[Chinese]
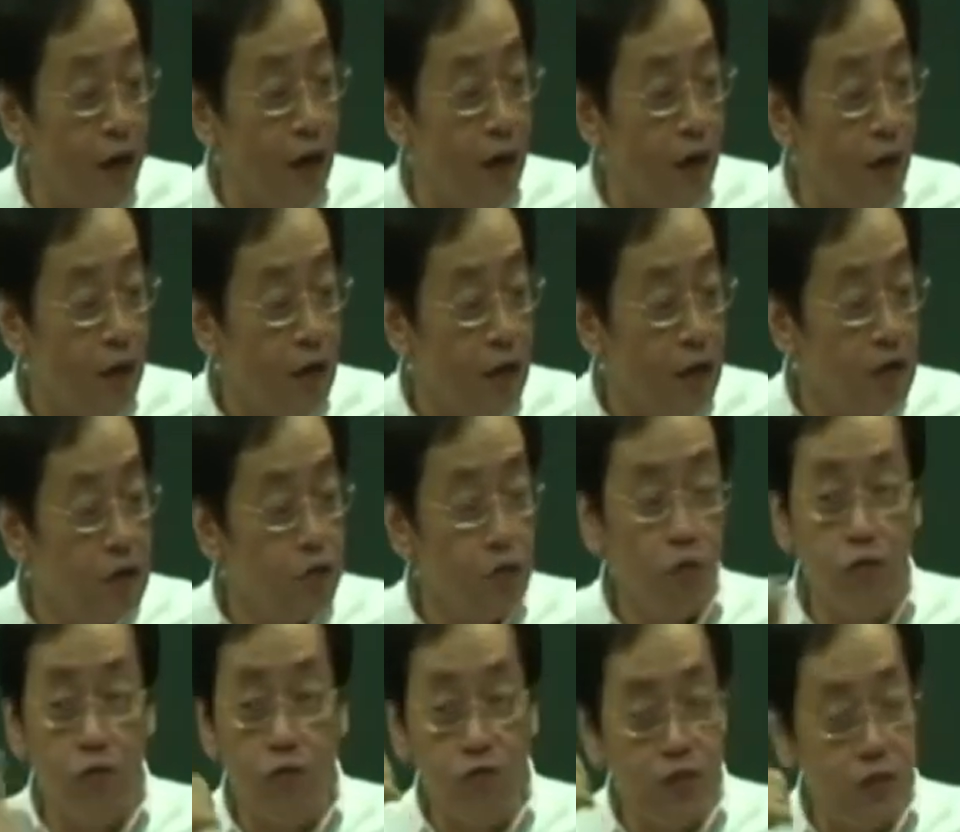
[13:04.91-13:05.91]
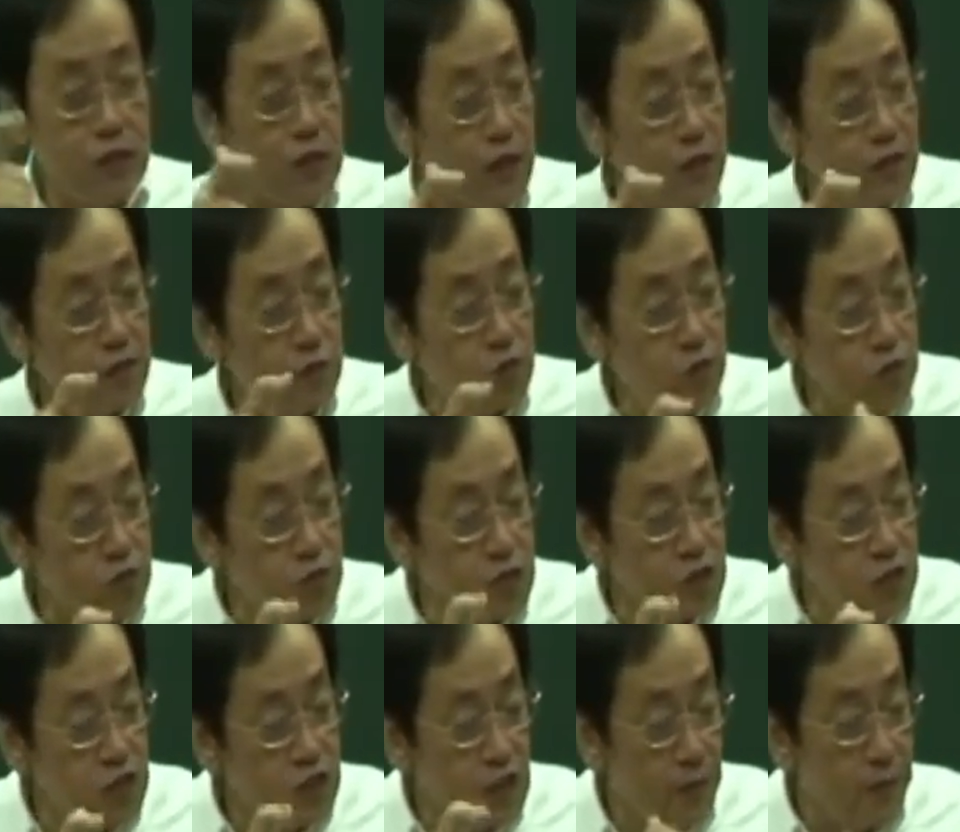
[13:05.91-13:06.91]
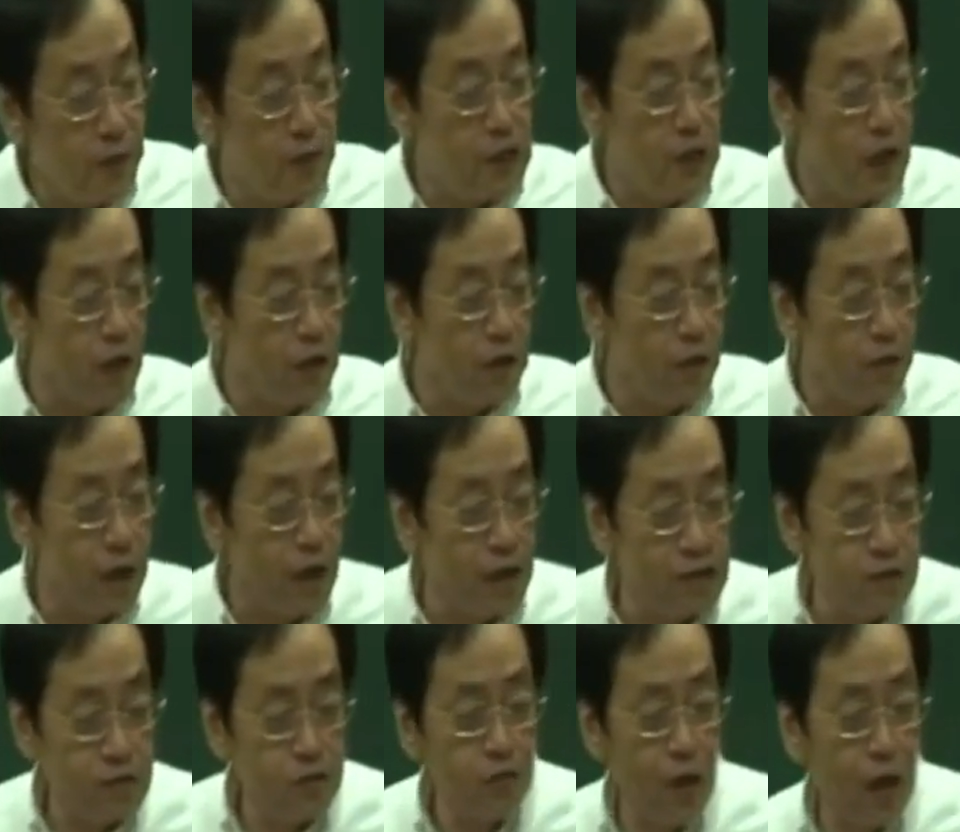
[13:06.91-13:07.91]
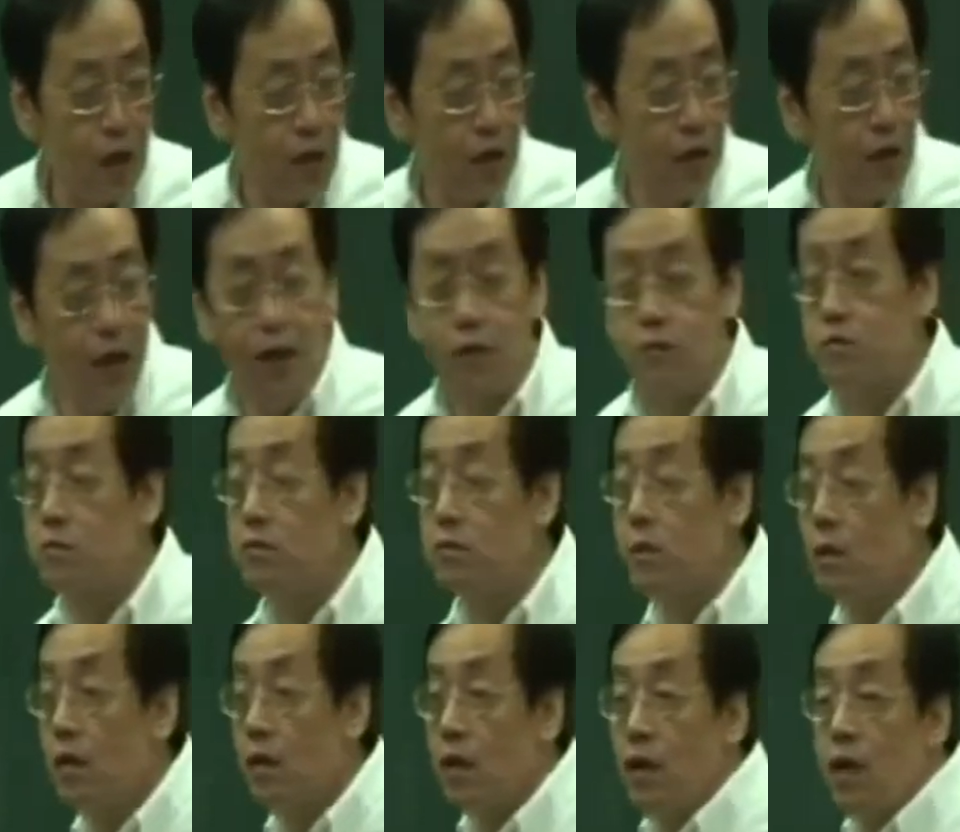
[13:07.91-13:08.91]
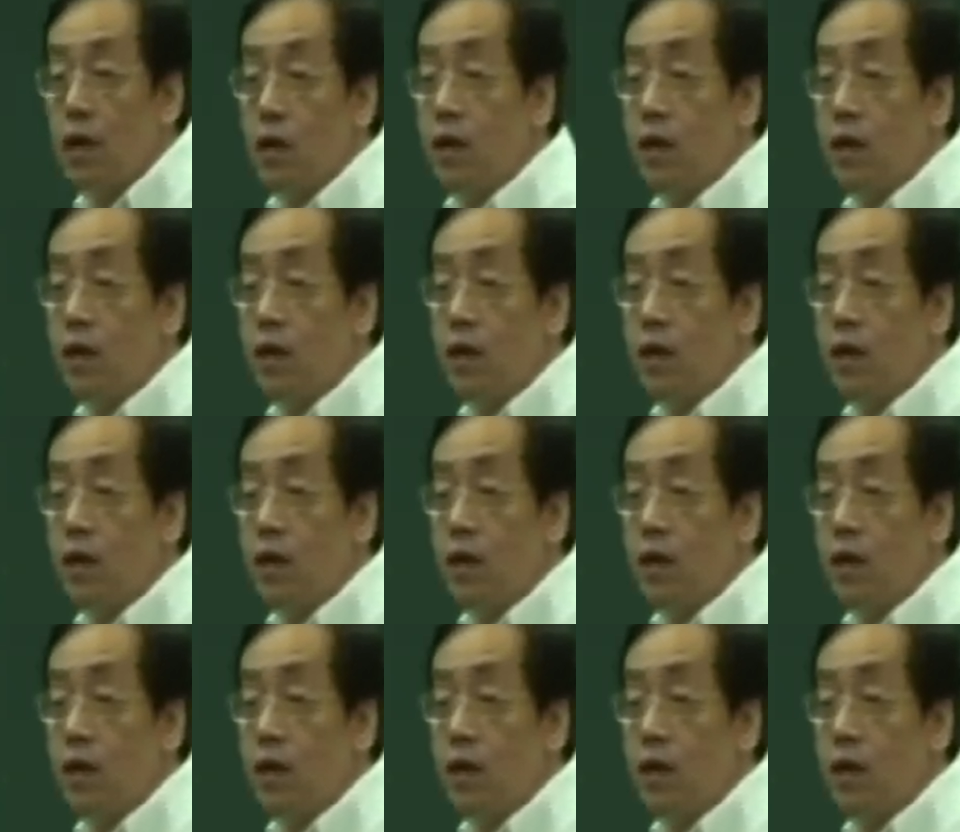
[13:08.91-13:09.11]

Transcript: 你看哈，东东基他说主治向背强，旁子喘而汗出，